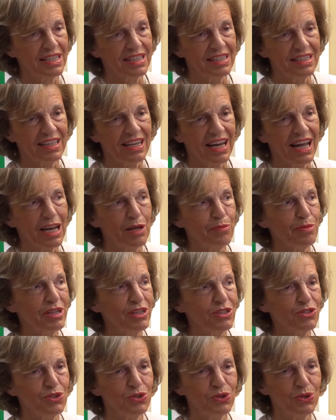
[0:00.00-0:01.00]
a ritirarla
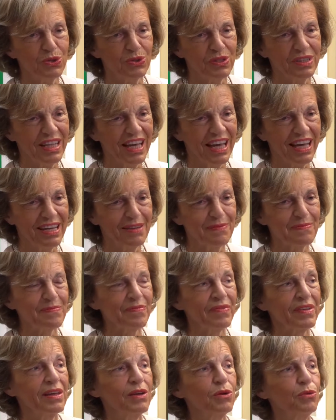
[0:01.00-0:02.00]
perché sono
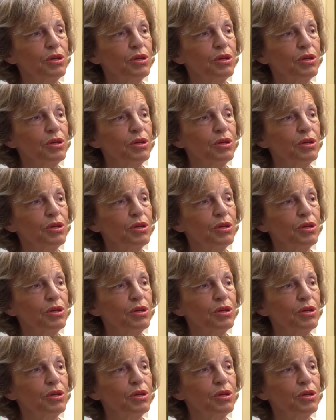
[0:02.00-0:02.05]
lontane.